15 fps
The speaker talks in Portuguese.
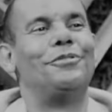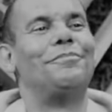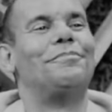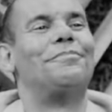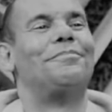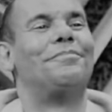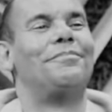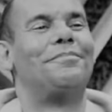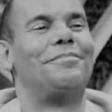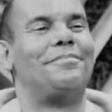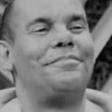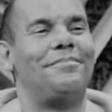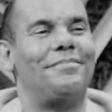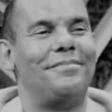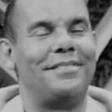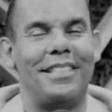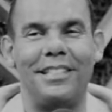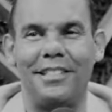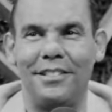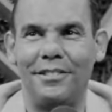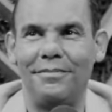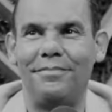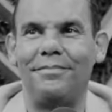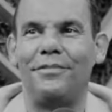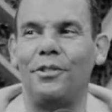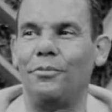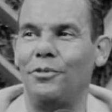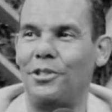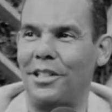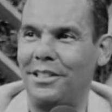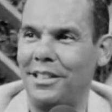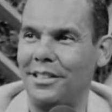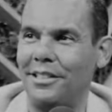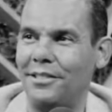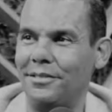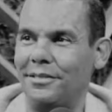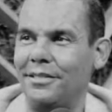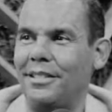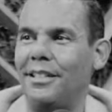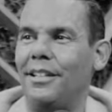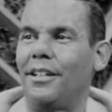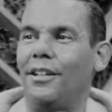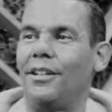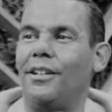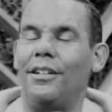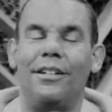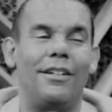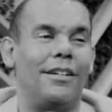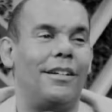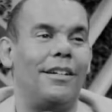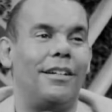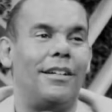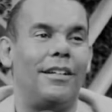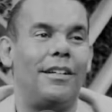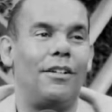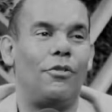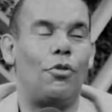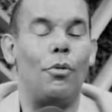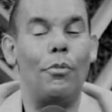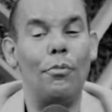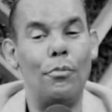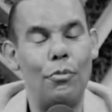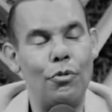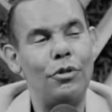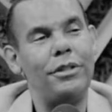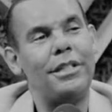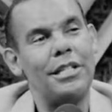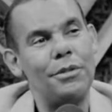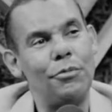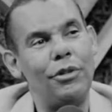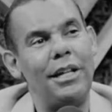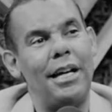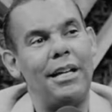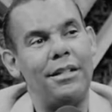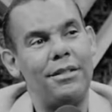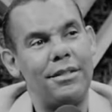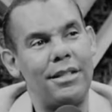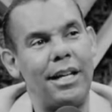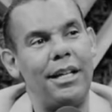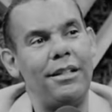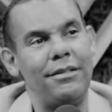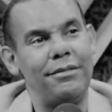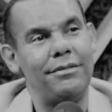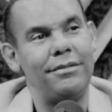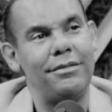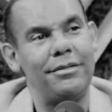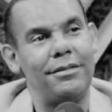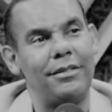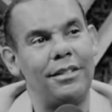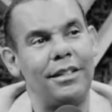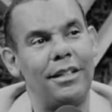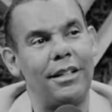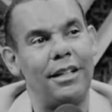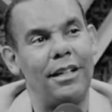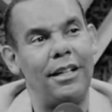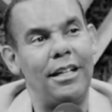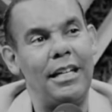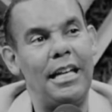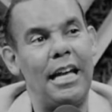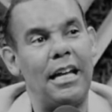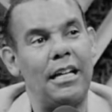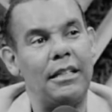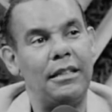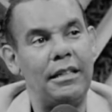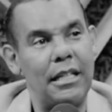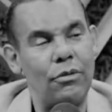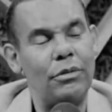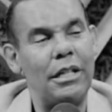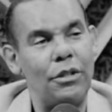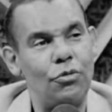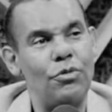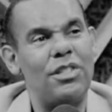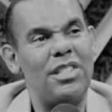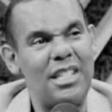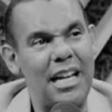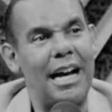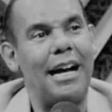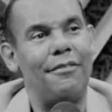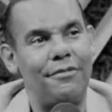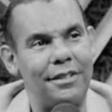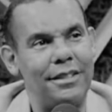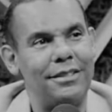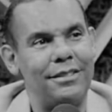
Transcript: Uhum. Entendeu? Todo mundo já entendeu? Como muitas mulheres têm. E ela não denunciava